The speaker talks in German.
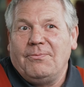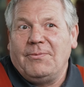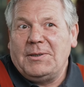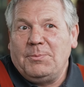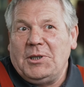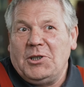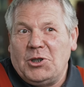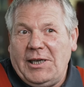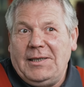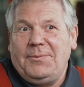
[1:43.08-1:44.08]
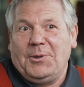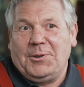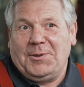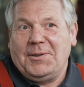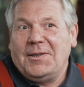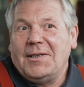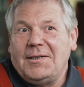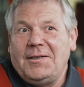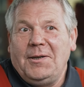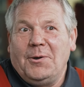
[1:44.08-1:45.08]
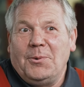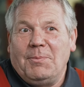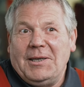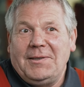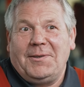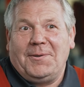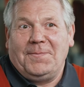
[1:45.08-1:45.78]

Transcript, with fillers: was mir gestellt wird, dass ich die auch meister.